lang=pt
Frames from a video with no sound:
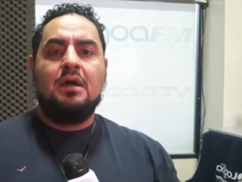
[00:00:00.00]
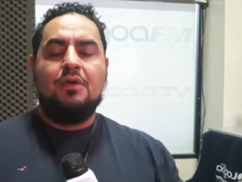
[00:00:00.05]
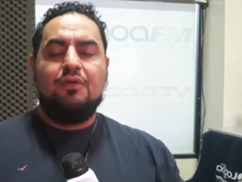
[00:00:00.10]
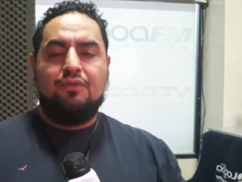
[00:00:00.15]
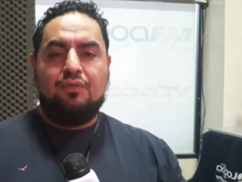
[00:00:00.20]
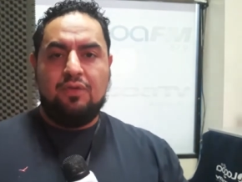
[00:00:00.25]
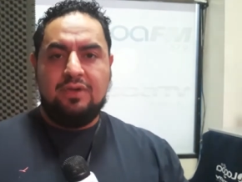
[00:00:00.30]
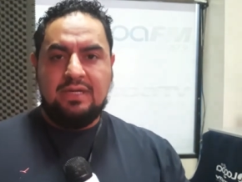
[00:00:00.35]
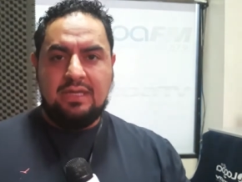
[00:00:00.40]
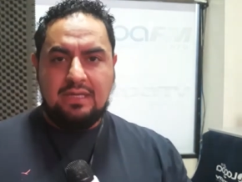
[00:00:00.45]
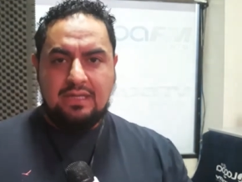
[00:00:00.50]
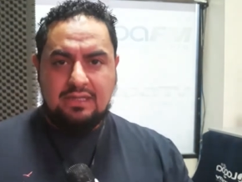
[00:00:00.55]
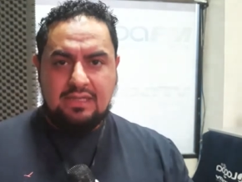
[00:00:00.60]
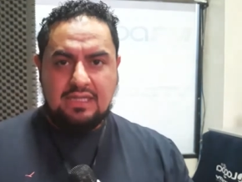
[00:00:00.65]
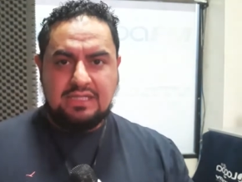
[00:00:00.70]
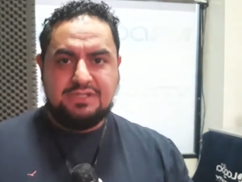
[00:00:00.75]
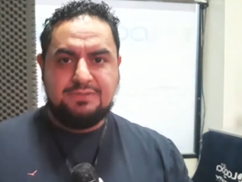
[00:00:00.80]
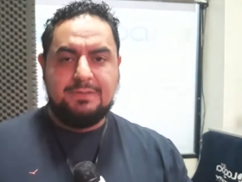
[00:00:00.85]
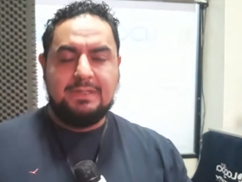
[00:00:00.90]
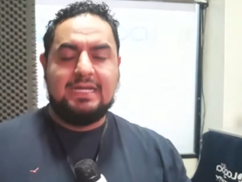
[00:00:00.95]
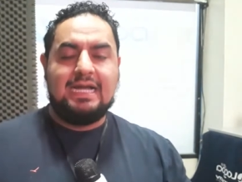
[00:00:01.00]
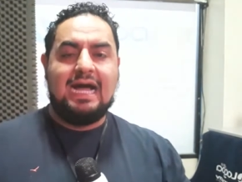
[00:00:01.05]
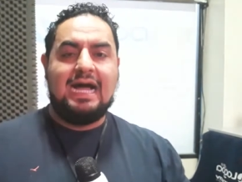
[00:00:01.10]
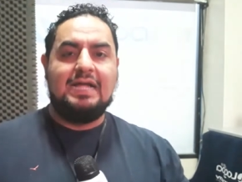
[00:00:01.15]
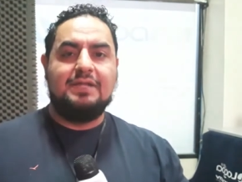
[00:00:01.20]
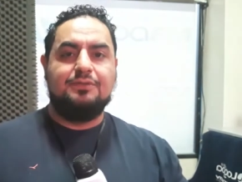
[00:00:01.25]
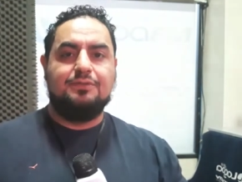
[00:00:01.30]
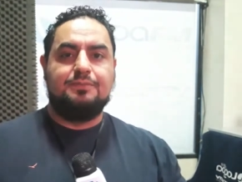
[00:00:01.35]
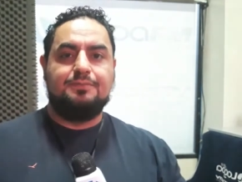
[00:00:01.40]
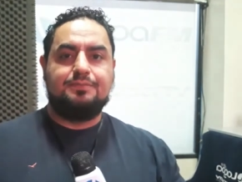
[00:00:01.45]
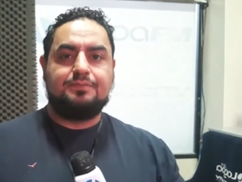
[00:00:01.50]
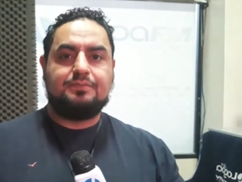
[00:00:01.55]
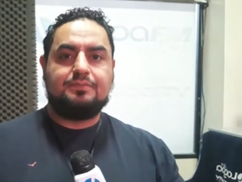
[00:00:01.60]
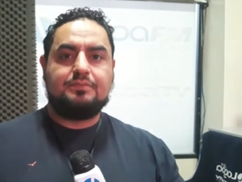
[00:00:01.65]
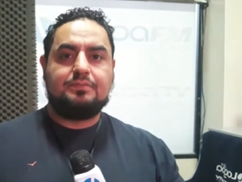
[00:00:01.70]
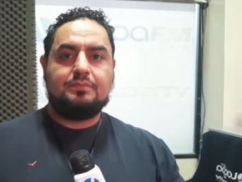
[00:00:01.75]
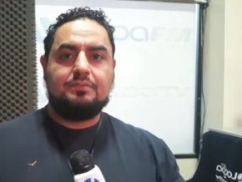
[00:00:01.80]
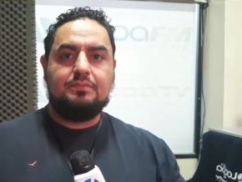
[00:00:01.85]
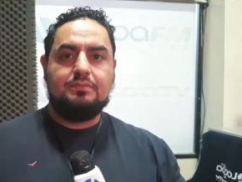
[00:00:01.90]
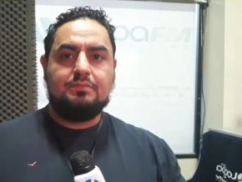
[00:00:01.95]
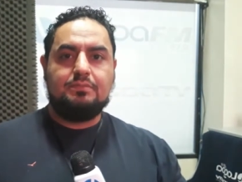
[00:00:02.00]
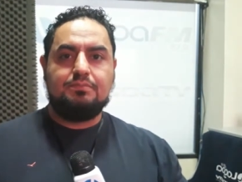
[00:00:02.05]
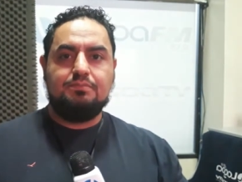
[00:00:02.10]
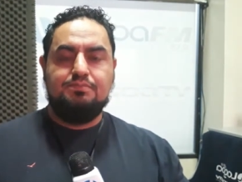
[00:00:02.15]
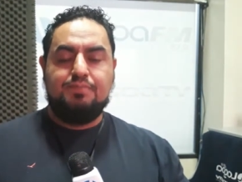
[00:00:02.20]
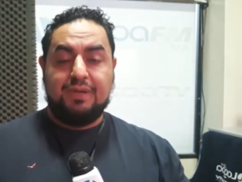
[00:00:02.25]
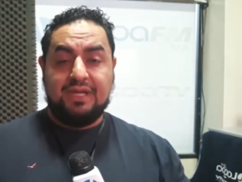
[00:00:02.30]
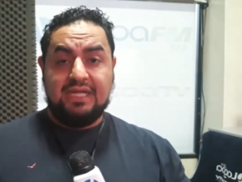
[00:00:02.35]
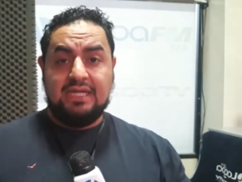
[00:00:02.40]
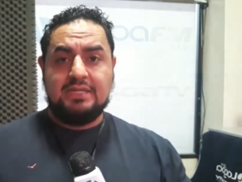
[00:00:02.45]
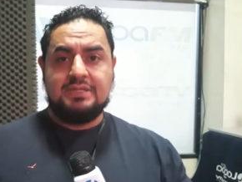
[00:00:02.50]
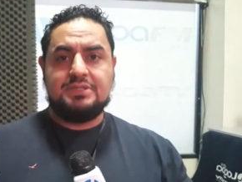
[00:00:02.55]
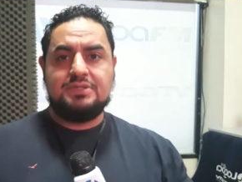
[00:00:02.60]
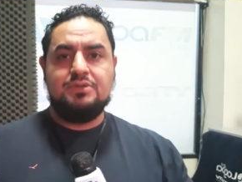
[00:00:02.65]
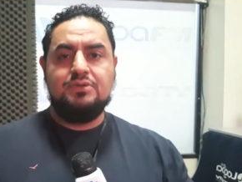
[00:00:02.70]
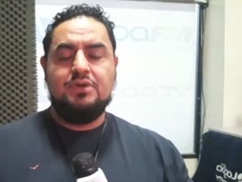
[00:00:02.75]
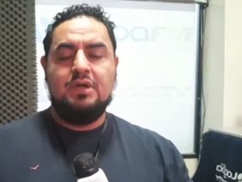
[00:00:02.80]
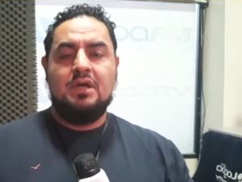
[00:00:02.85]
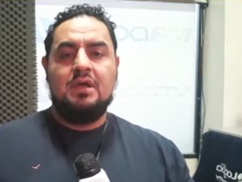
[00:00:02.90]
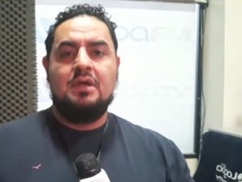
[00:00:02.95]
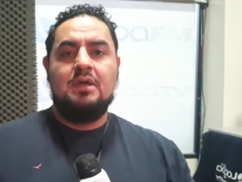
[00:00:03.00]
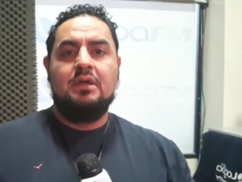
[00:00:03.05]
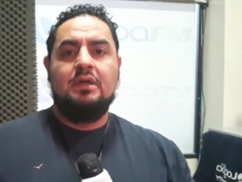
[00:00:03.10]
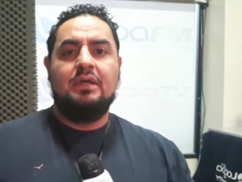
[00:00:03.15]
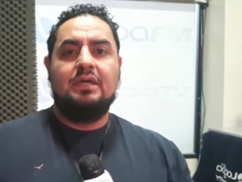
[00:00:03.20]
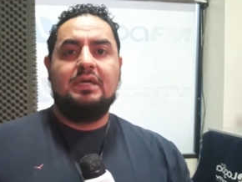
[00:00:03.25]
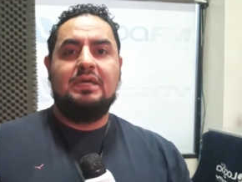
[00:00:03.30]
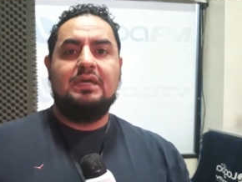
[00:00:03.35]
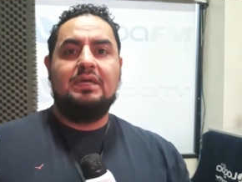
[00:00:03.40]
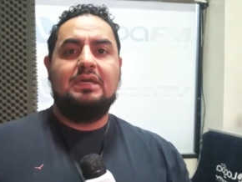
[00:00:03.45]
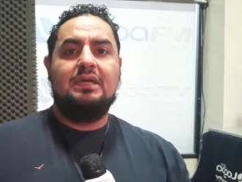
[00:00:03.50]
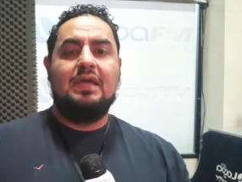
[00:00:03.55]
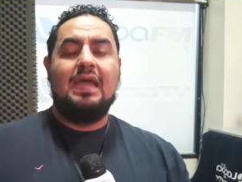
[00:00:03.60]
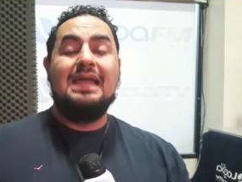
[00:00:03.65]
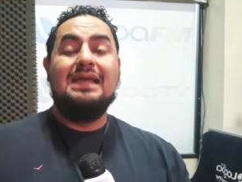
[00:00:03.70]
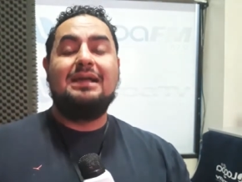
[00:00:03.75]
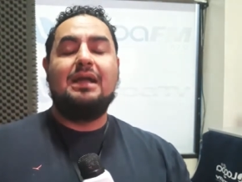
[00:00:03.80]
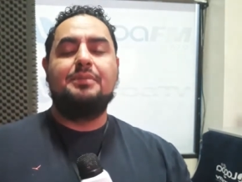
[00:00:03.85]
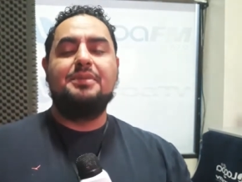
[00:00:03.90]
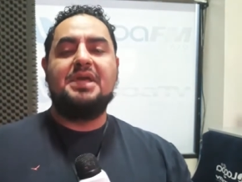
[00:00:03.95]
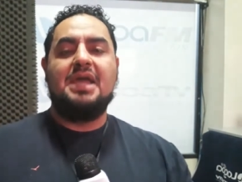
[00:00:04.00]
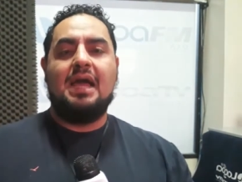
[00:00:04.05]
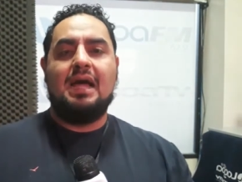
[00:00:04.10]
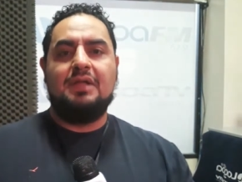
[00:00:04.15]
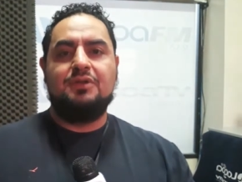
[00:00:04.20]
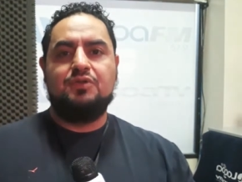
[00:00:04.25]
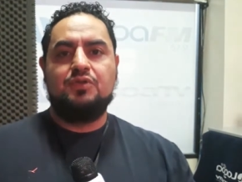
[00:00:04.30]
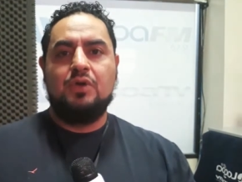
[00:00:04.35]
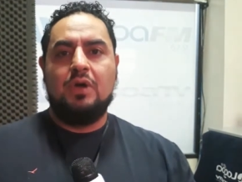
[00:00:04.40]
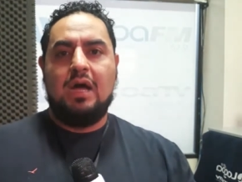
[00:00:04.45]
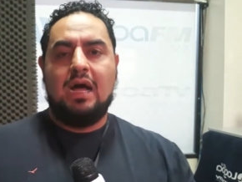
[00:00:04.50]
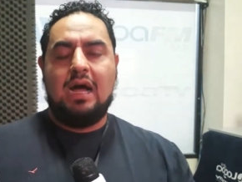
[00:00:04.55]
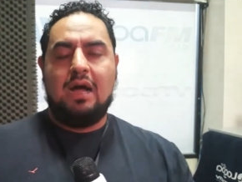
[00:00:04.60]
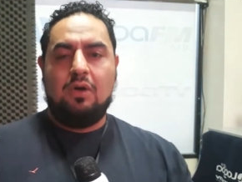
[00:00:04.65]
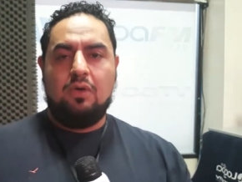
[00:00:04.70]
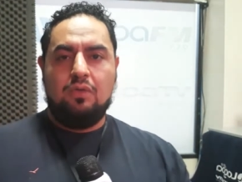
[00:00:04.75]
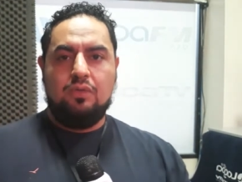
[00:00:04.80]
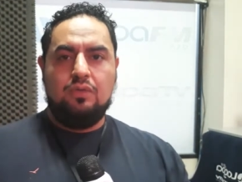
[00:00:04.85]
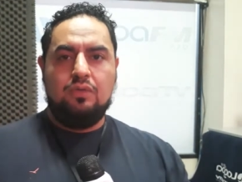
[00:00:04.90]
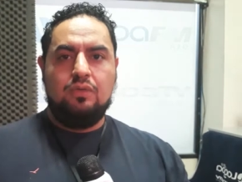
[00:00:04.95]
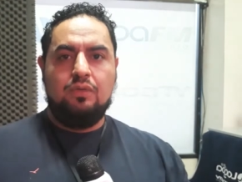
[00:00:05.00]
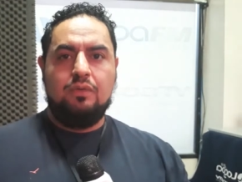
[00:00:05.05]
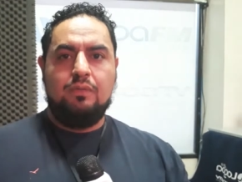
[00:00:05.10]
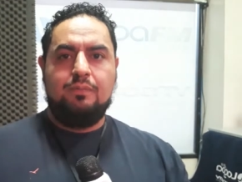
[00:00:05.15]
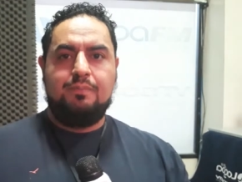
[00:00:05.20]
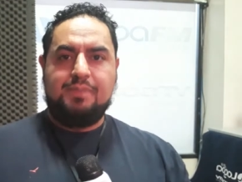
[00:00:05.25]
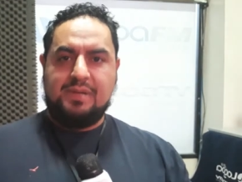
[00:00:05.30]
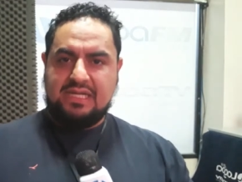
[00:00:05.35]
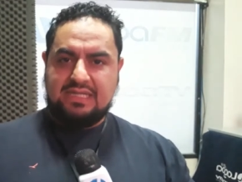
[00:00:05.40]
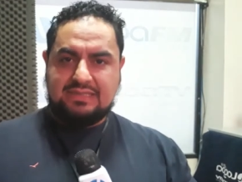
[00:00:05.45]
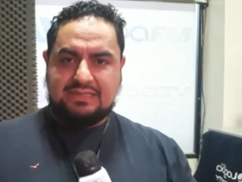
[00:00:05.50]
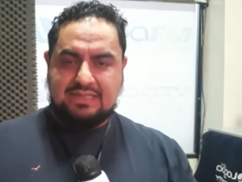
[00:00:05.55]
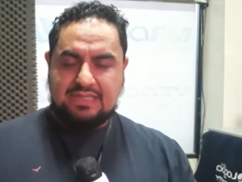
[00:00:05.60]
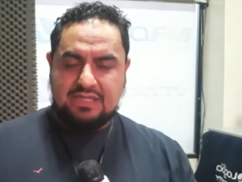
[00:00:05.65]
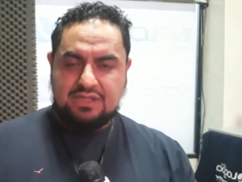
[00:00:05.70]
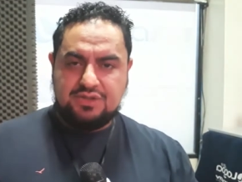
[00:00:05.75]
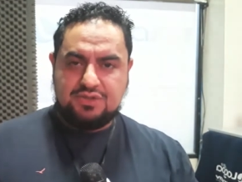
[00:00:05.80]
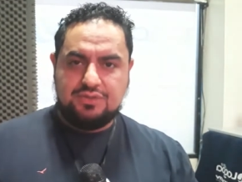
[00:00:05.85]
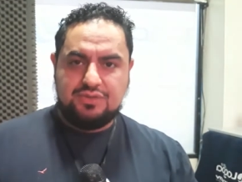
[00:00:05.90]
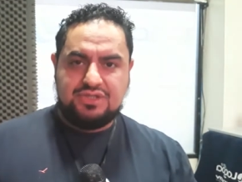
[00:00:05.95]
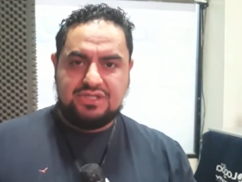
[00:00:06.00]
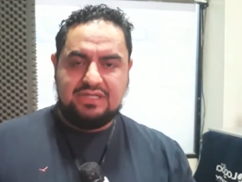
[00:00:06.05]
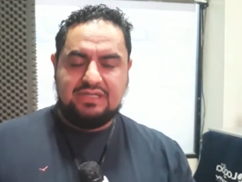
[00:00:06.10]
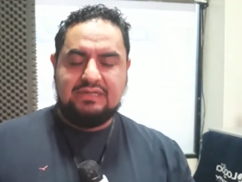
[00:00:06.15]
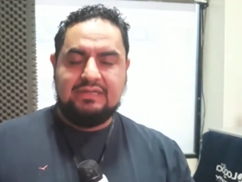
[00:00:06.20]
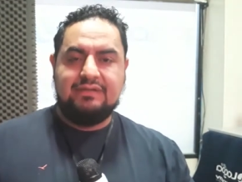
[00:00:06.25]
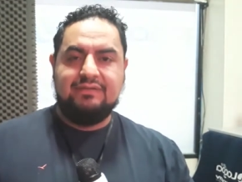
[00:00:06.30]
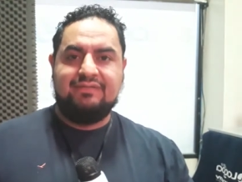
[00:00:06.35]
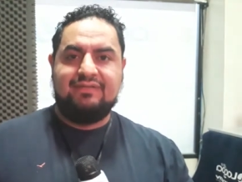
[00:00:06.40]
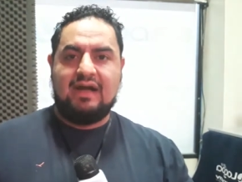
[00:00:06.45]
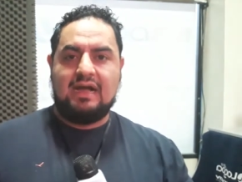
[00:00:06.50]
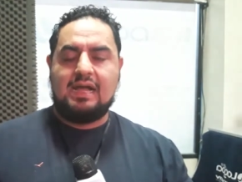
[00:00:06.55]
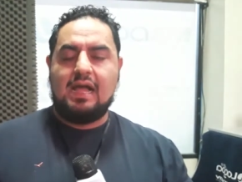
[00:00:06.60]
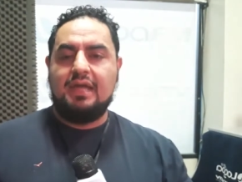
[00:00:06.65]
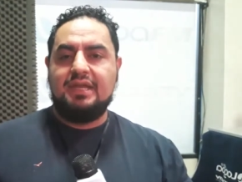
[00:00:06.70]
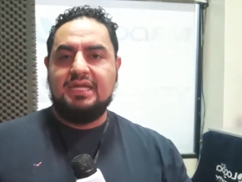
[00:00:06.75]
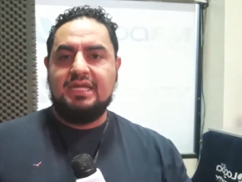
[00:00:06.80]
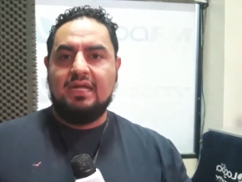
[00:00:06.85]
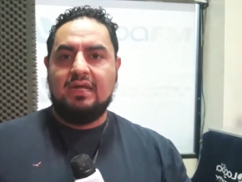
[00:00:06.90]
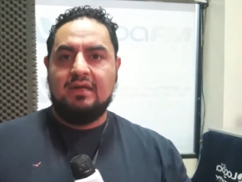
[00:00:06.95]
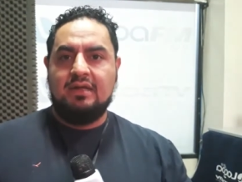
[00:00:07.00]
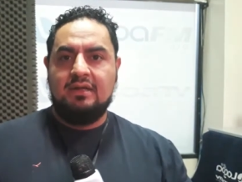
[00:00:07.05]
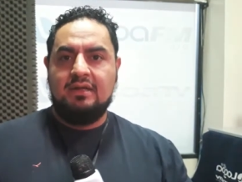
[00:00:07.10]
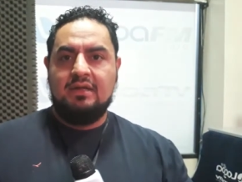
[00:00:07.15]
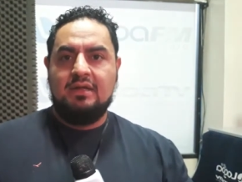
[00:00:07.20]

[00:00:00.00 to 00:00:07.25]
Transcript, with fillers: foi identificado, preso e encaminhado ao presídio de Vacaria,